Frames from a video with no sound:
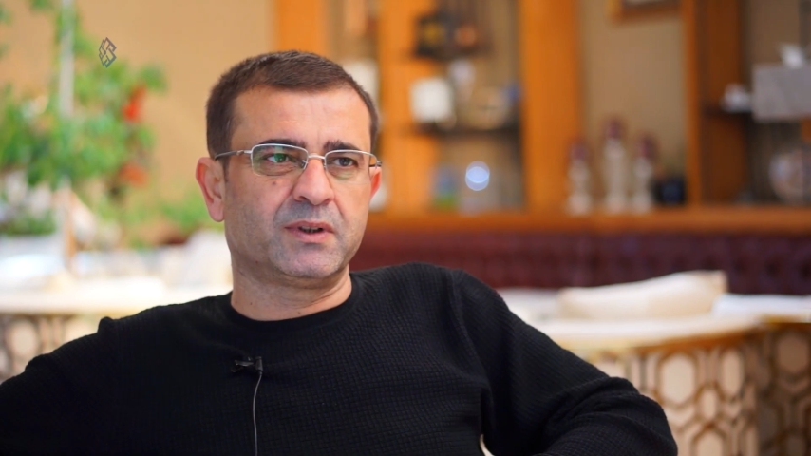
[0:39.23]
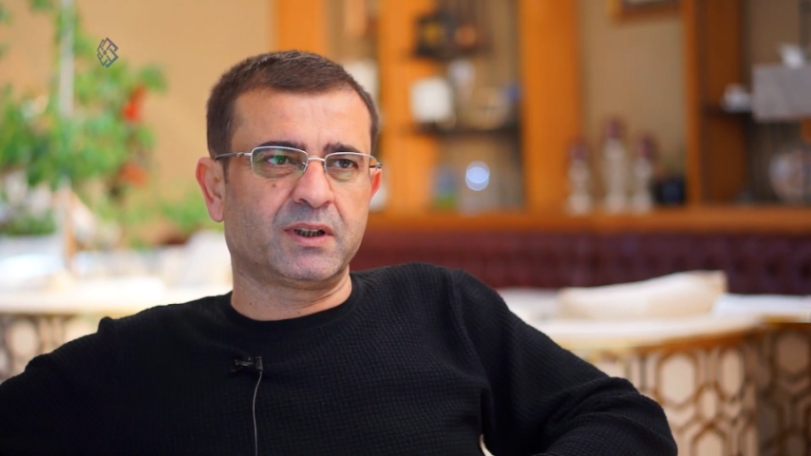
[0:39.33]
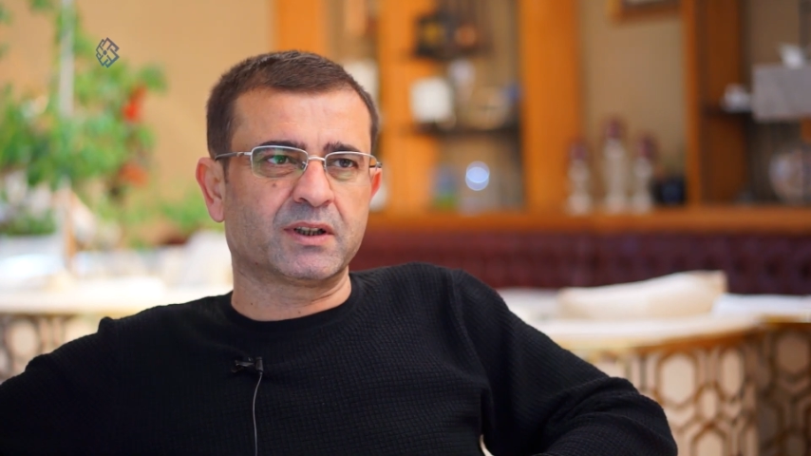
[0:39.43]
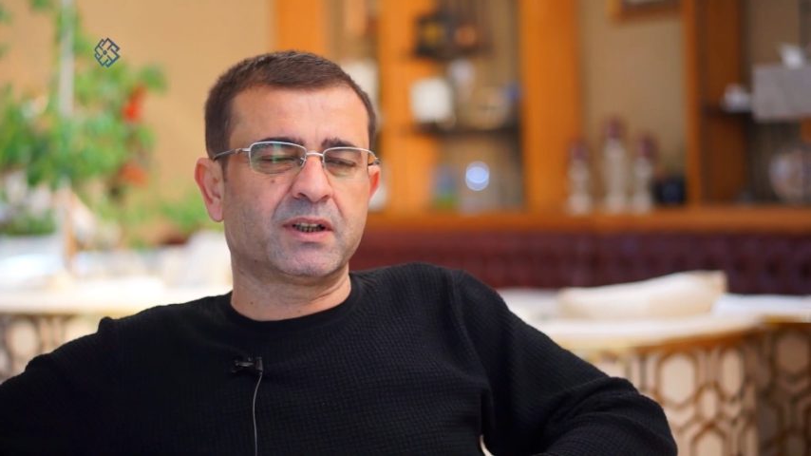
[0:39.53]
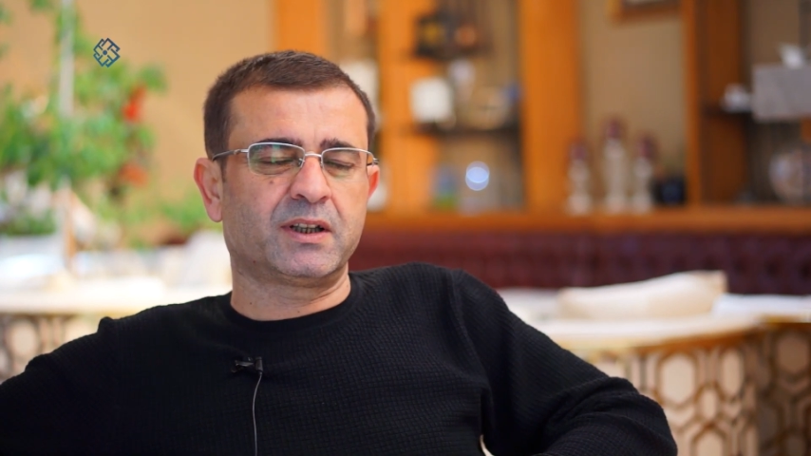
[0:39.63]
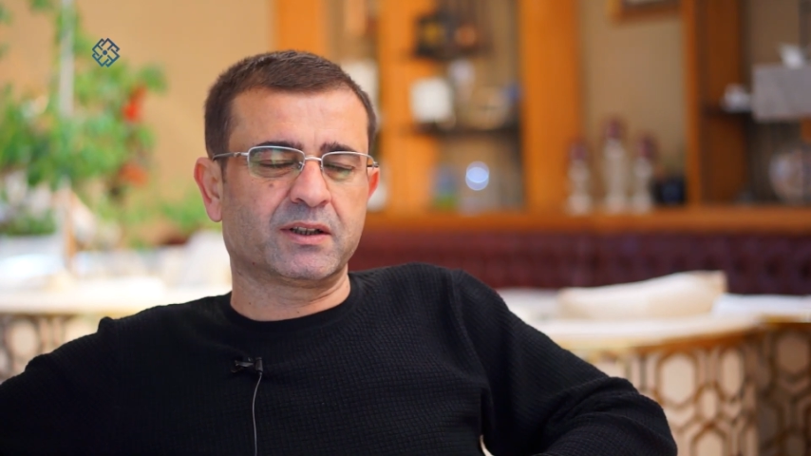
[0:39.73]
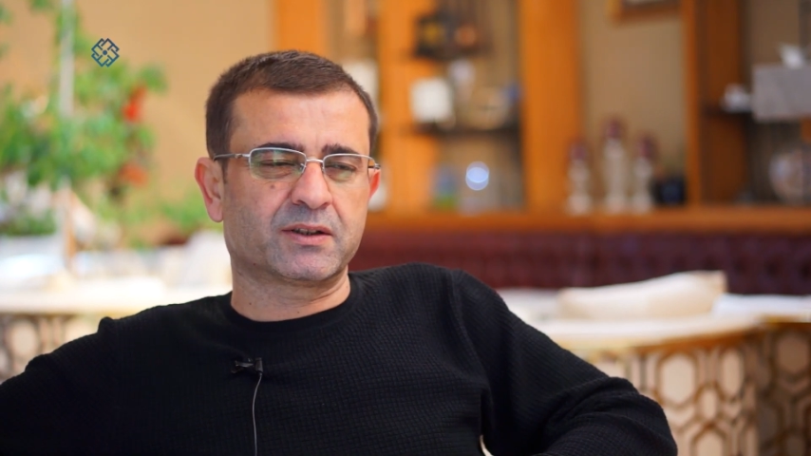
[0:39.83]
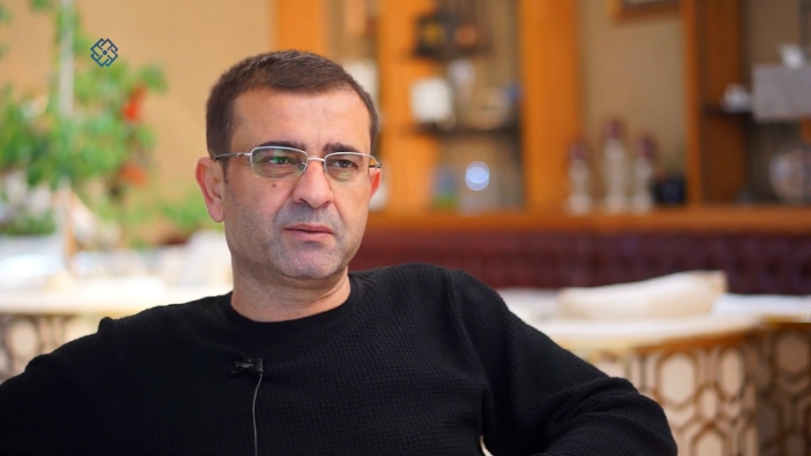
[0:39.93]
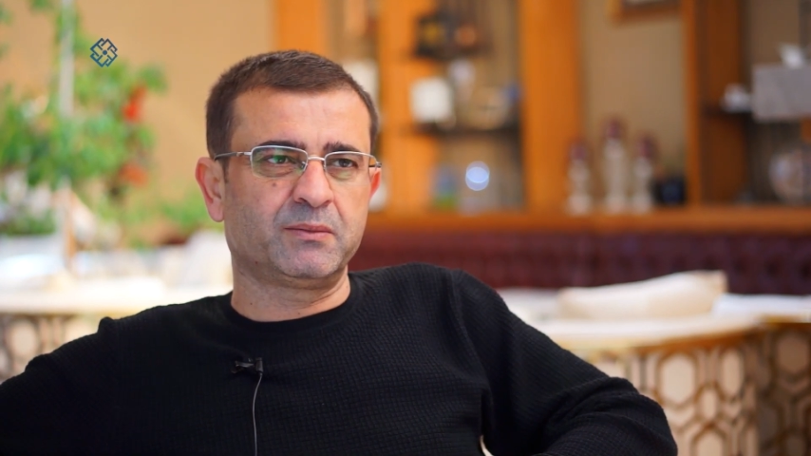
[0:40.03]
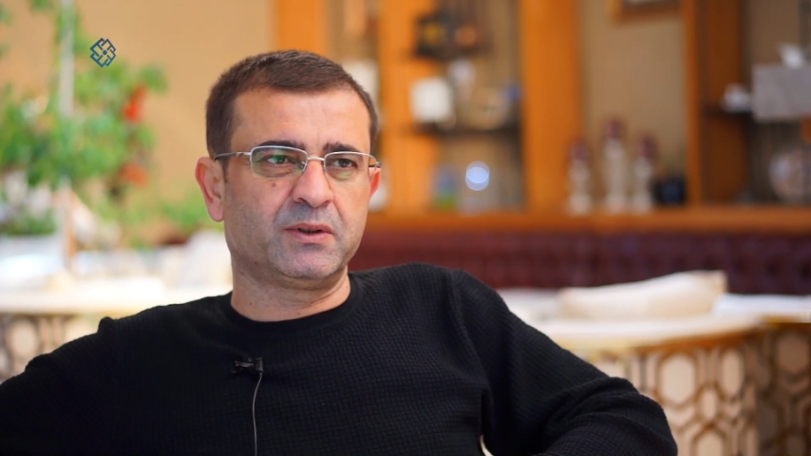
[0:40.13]
Ah, her
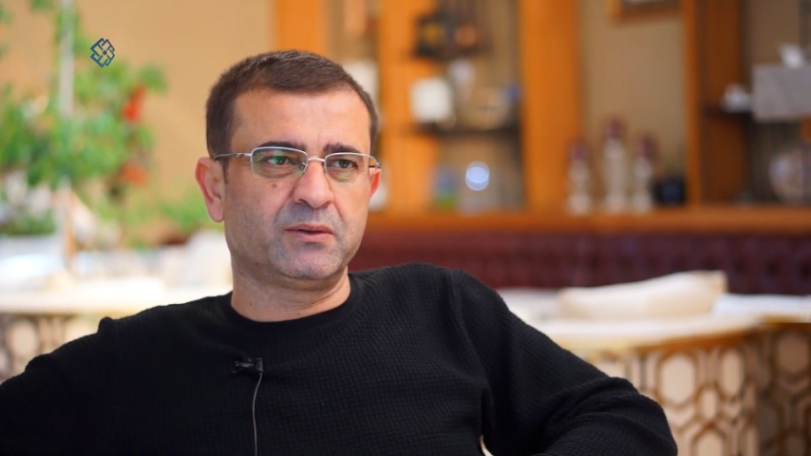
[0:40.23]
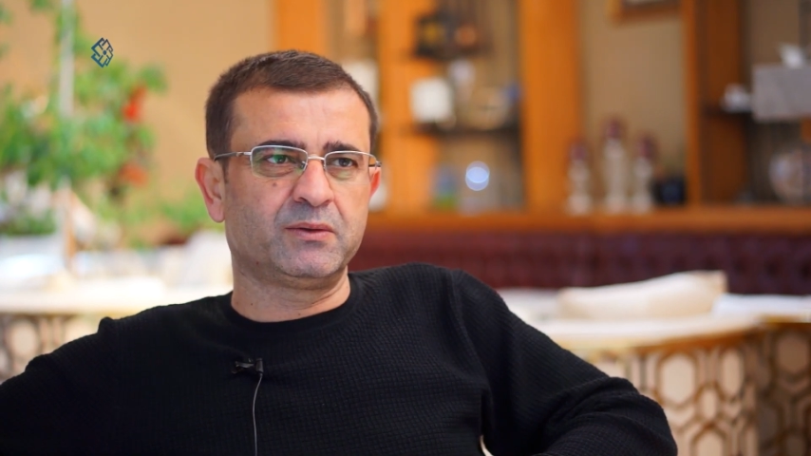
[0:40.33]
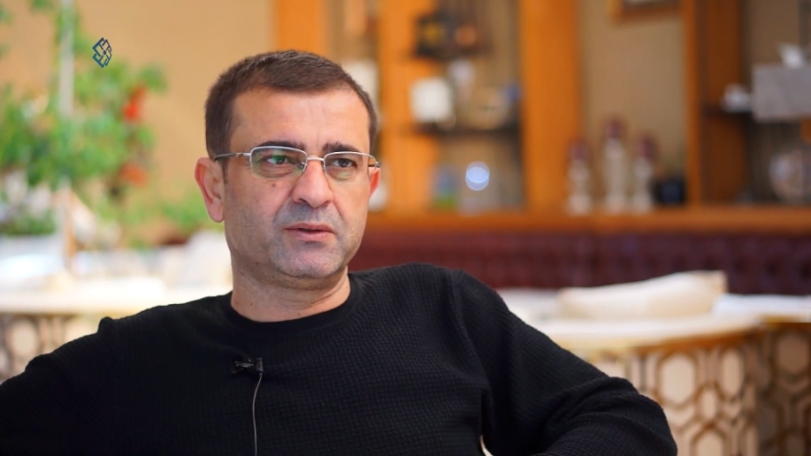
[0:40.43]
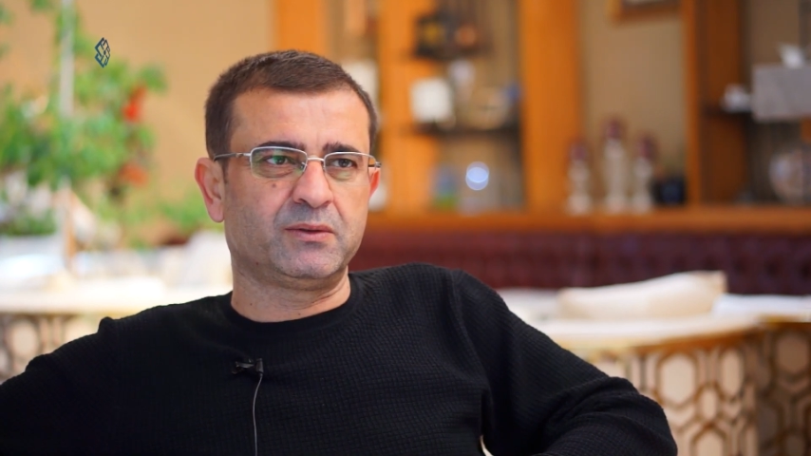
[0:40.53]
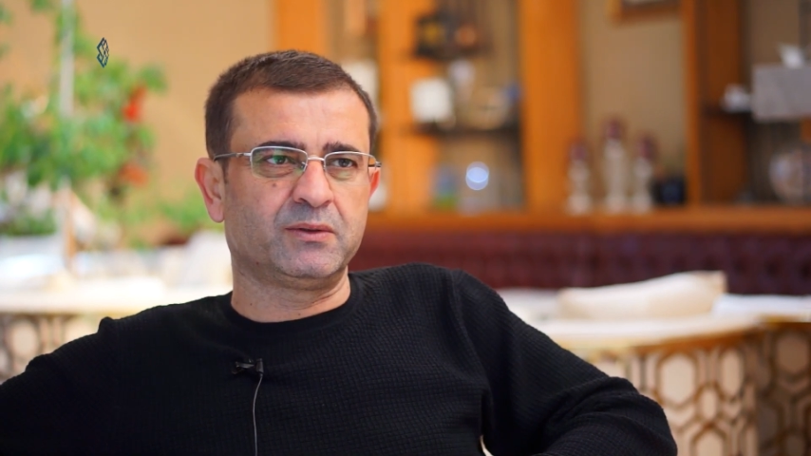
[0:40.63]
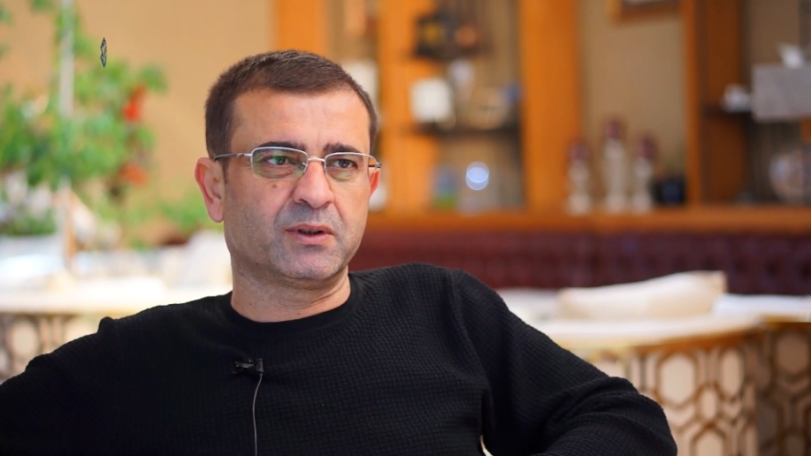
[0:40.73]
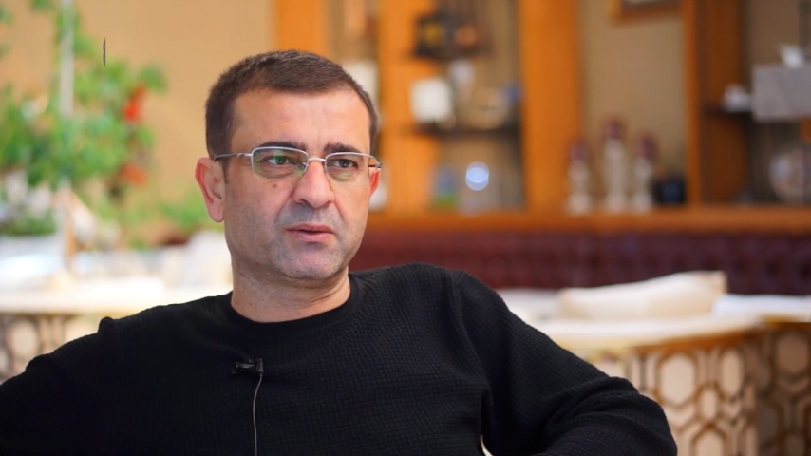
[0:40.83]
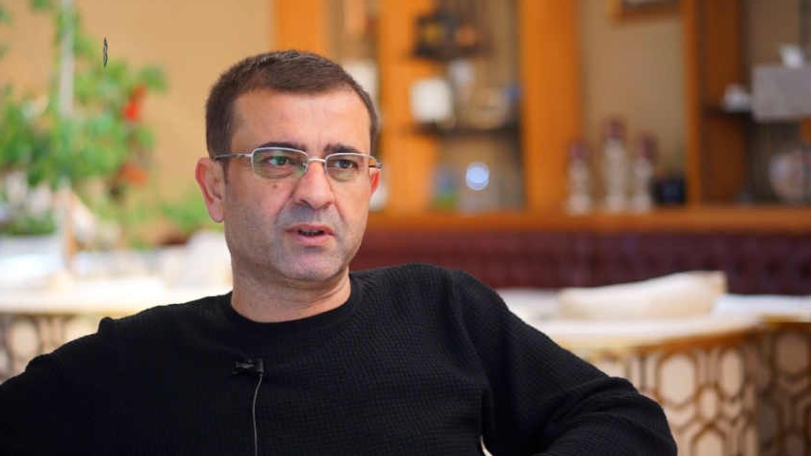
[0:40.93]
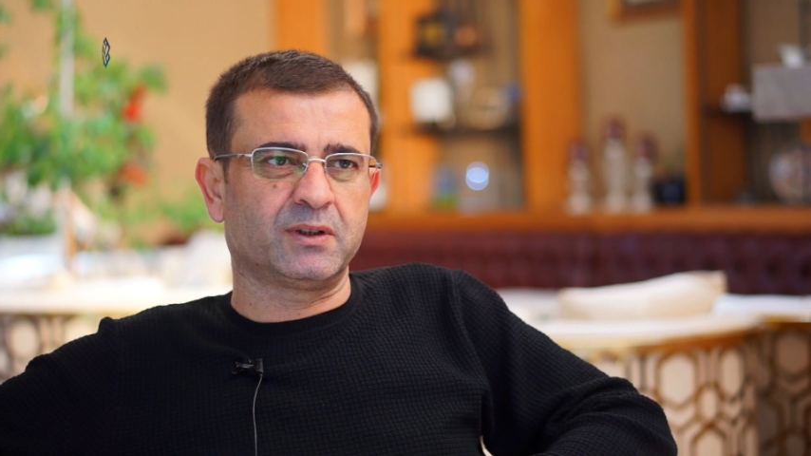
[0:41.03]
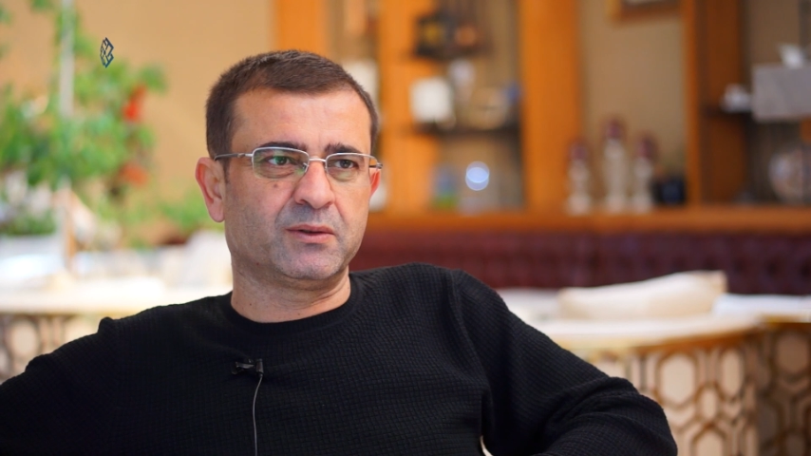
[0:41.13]
akşam bir insülin de
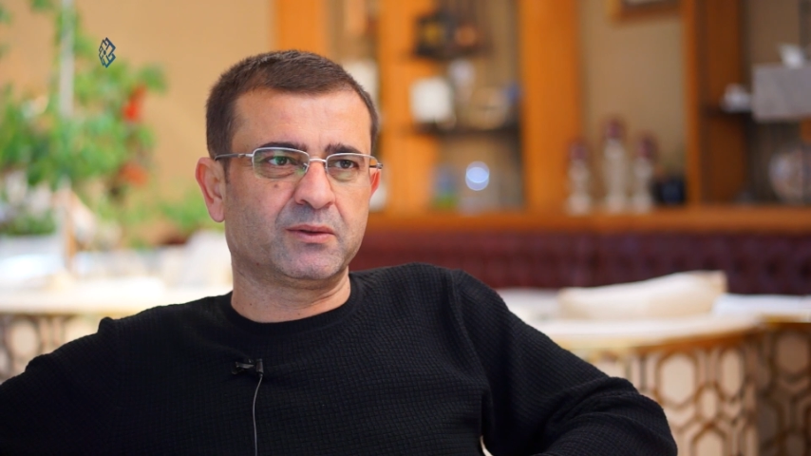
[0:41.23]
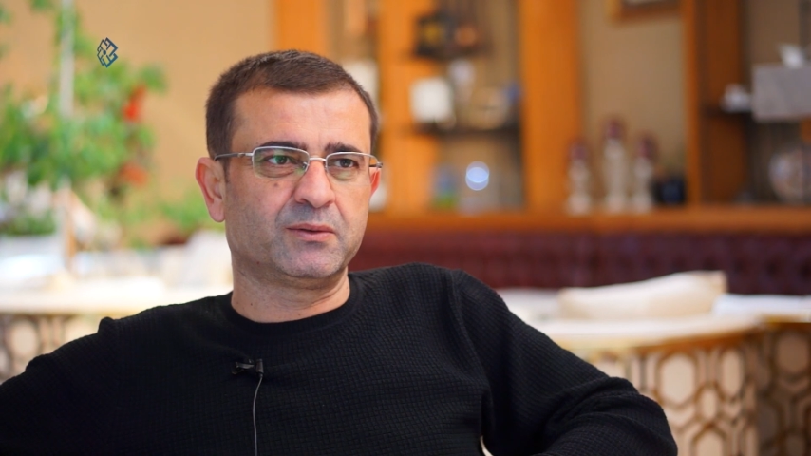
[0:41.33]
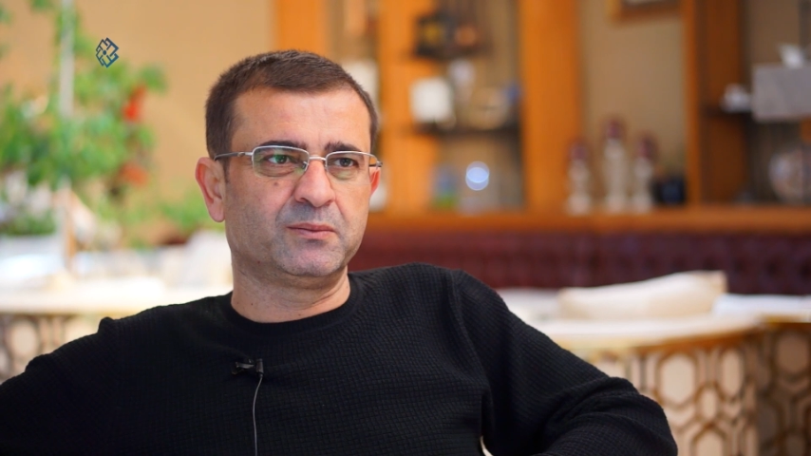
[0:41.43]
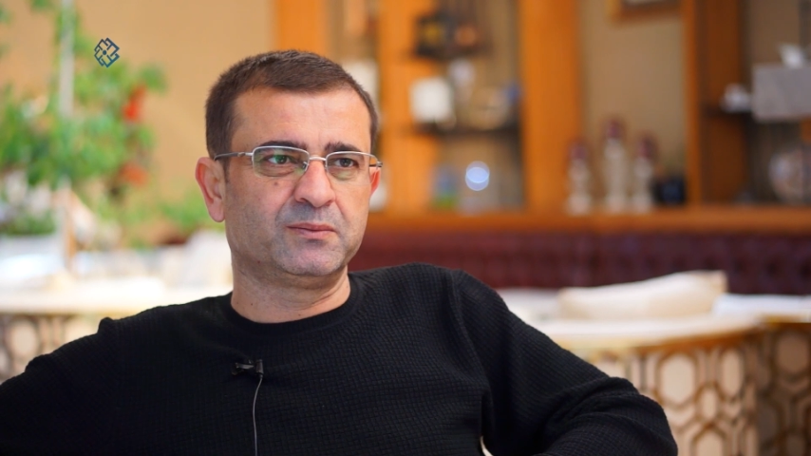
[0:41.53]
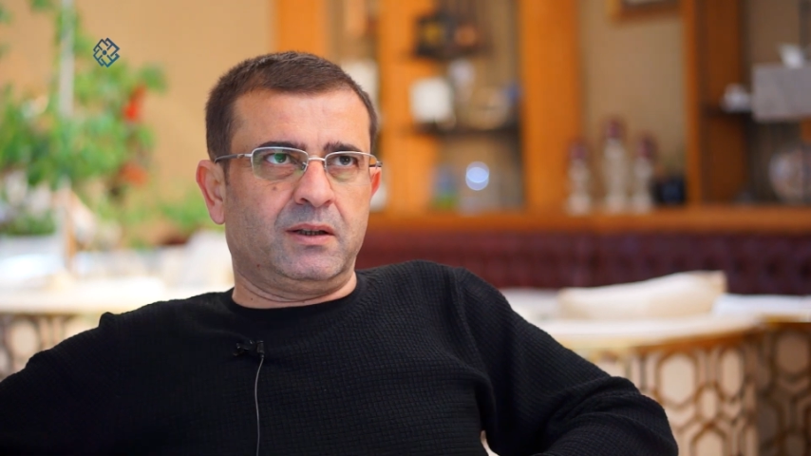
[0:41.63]
kullanıyordum.